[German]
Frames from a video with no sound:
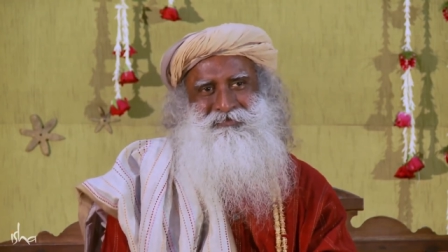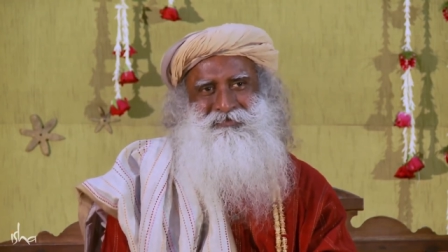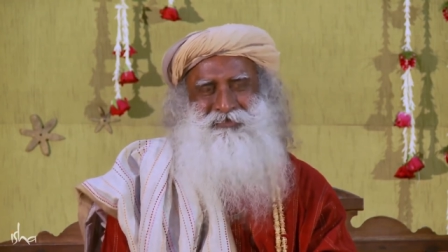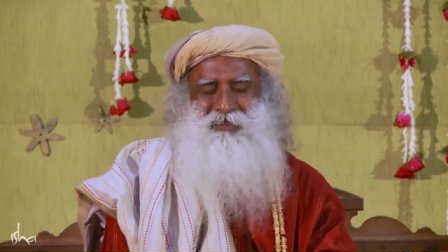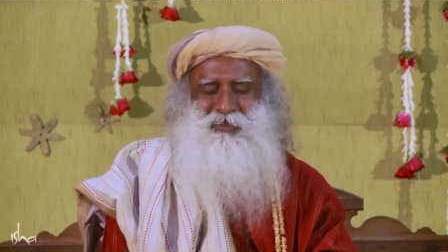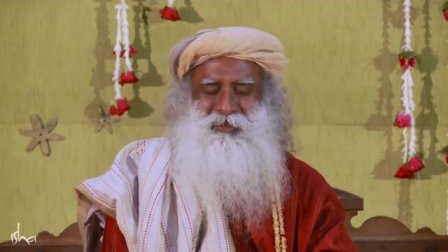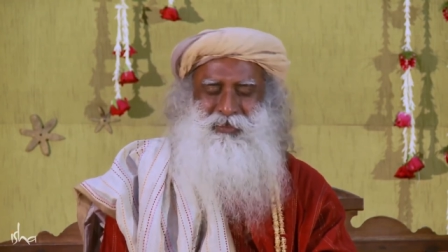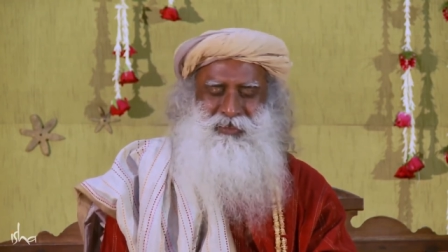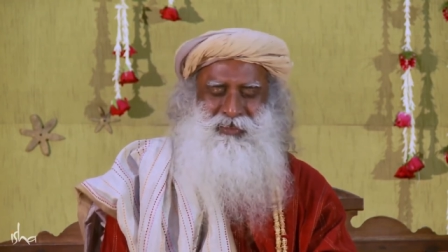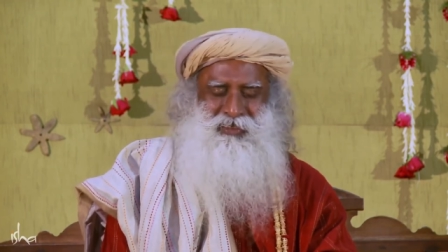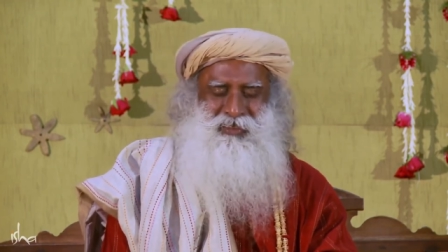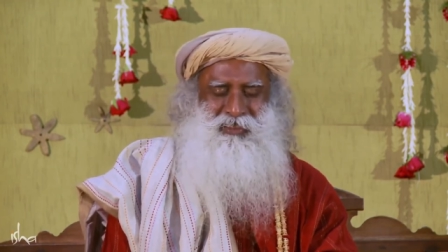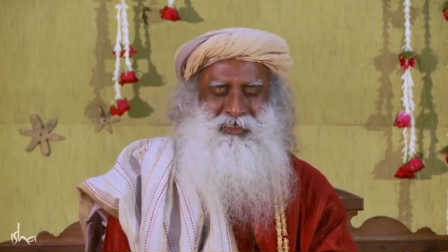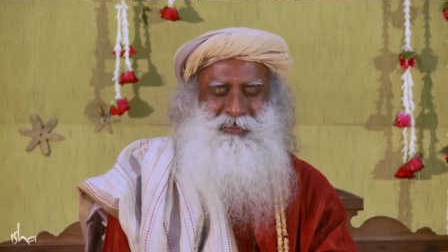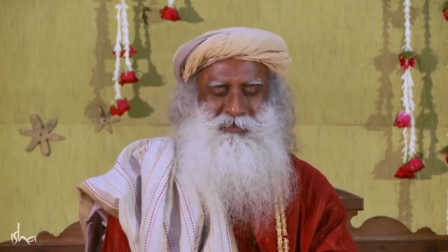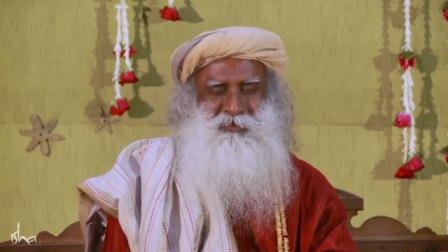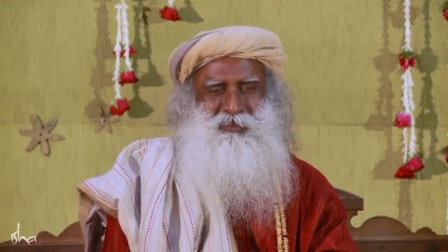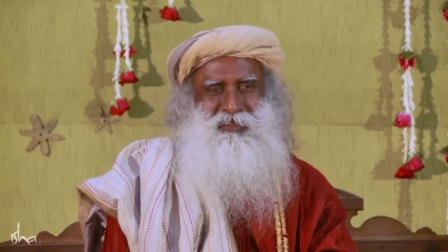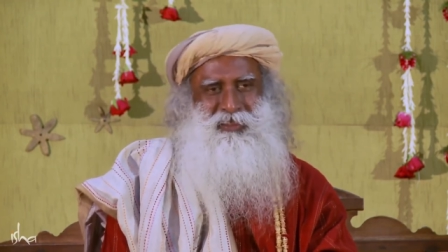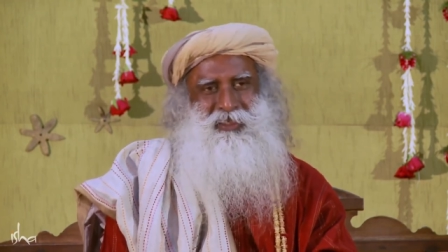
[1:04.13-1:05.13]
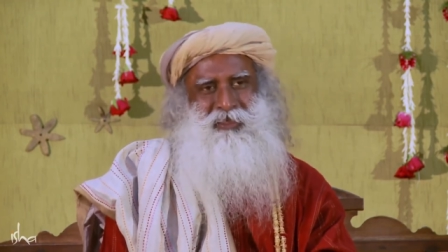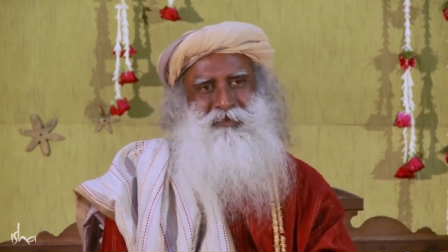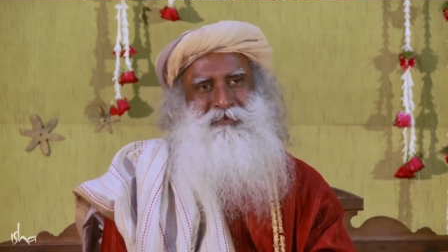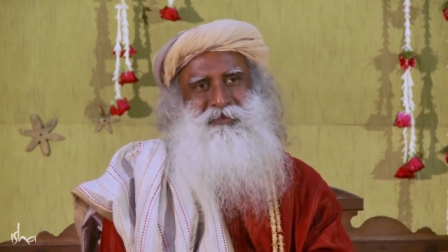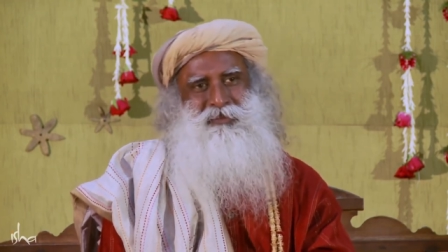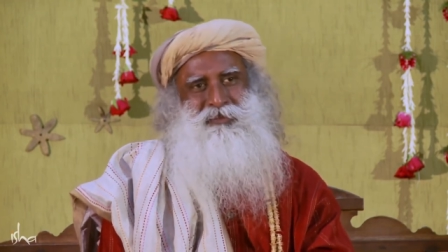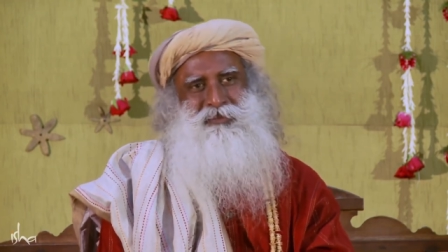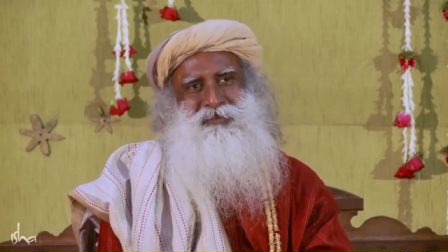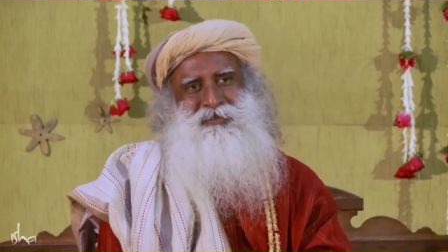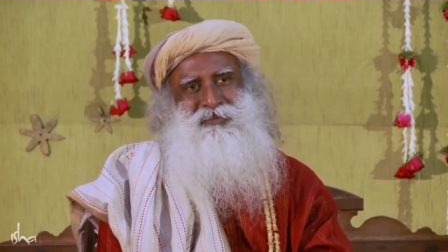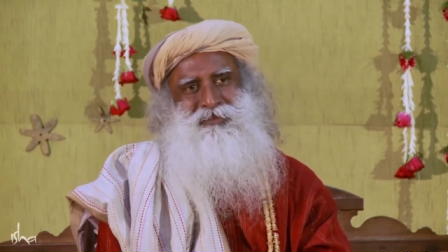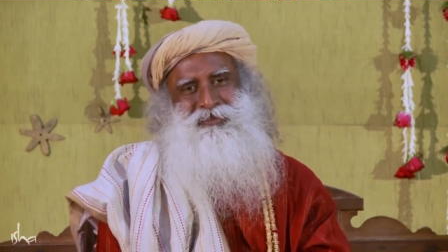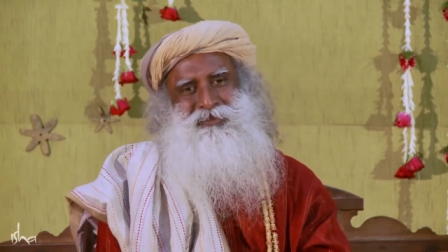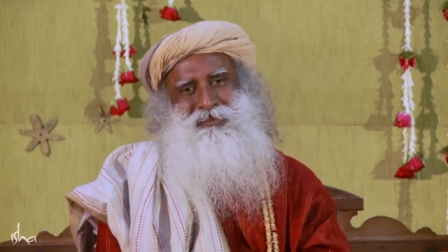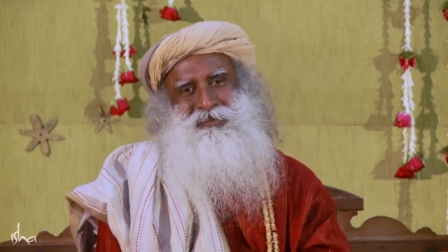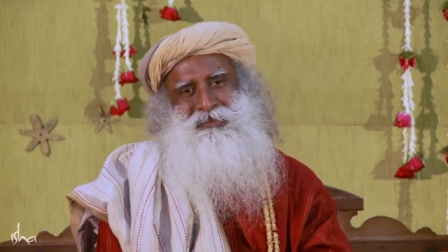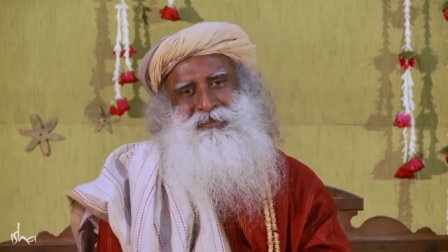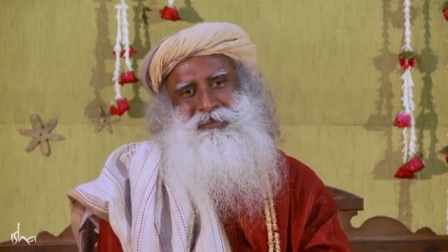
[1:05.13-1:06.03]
Es ist bereits verhängt worden.